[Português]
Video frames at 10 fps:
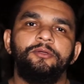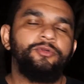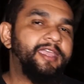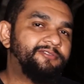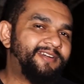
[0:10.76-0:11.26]

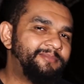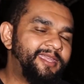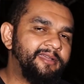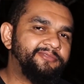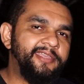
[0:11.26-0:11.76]
O que a
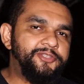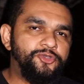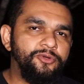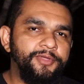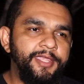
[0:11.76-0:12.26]
família fez
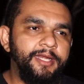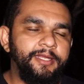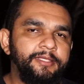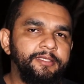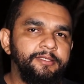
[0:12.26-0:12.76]
com
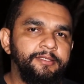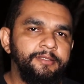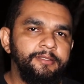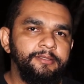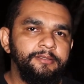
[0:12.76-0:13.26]
ele
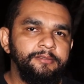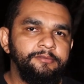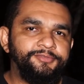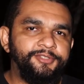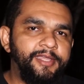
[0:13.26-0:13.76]

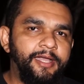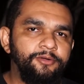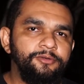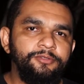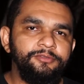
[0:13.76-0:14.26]
foi
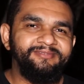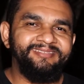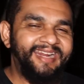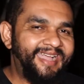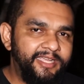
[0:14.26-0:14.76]
algo
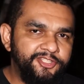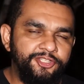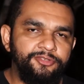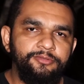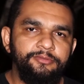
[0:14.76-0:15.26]

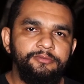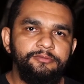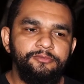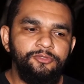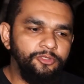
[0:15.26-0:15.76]
trágico,
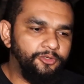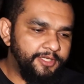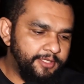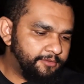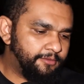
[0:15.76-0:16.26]

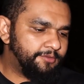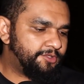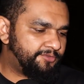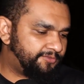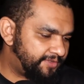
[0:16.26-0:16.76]
dolorido,
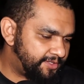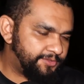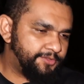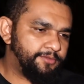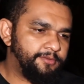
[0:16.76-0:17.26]

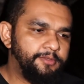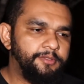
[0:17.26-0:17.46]
difícil.